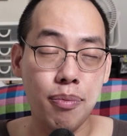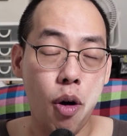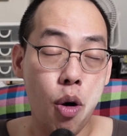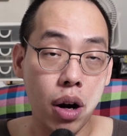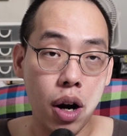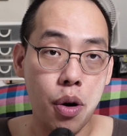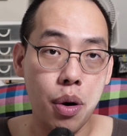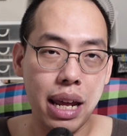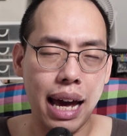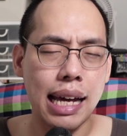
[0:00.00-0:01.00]
ลำโพงโล
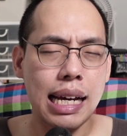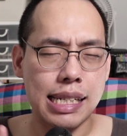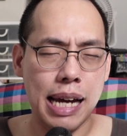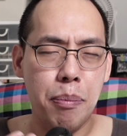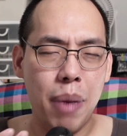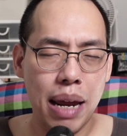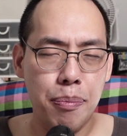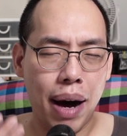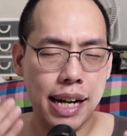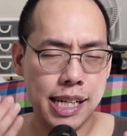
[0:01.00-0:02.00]
เนี่ยทำไม
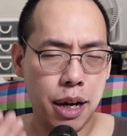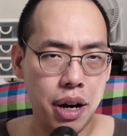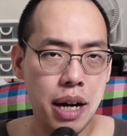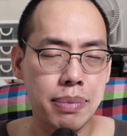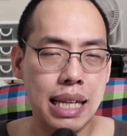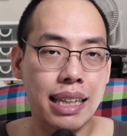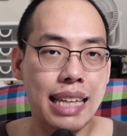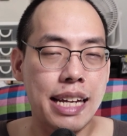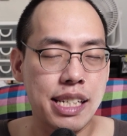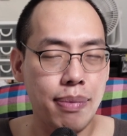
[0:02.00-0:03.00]
มันถึงเริ่มตั้ง
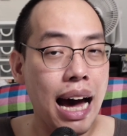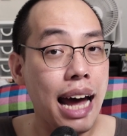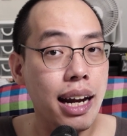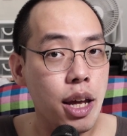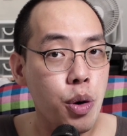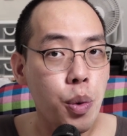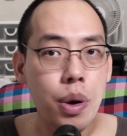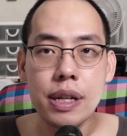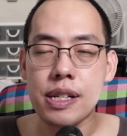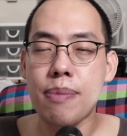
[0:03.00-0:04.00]
แต่สิบห้านิ้ว
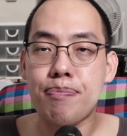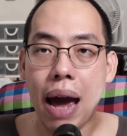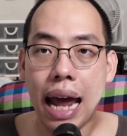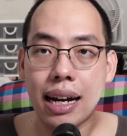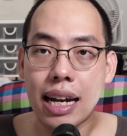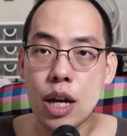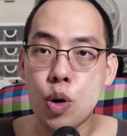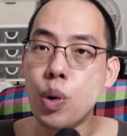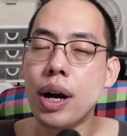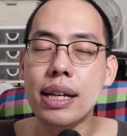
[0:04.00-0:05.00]
สิบแปดนิ้ว
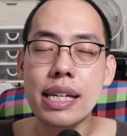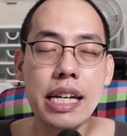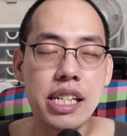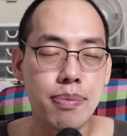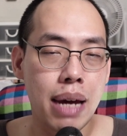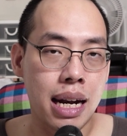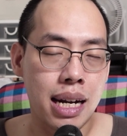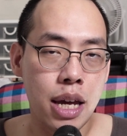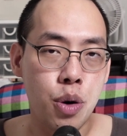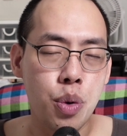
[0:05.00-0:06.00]
ยี่สิบเอ็ด
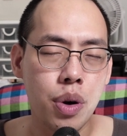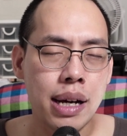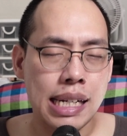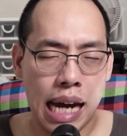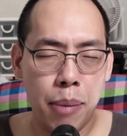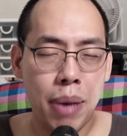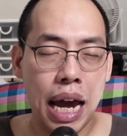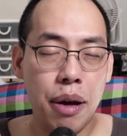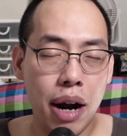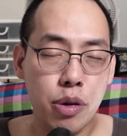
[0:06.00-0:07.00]
นิ้วทำไม
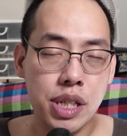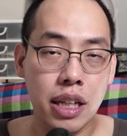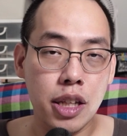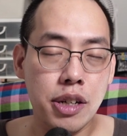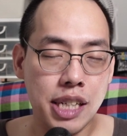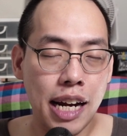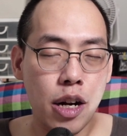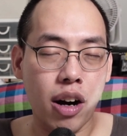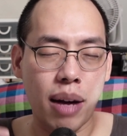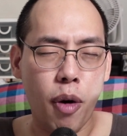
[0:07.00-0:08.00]
เราจึงต้องใช้ด
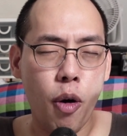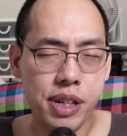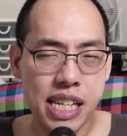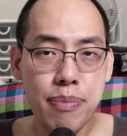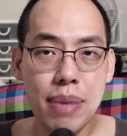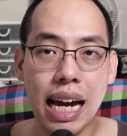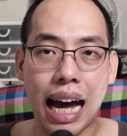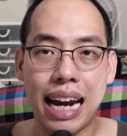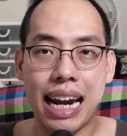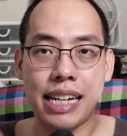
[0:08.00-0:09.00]
อกลำโพงที่มี
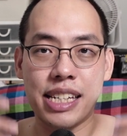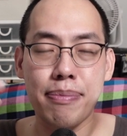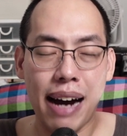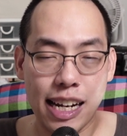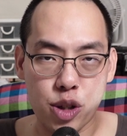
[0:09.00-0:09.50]
ขนาดเส้นผ่า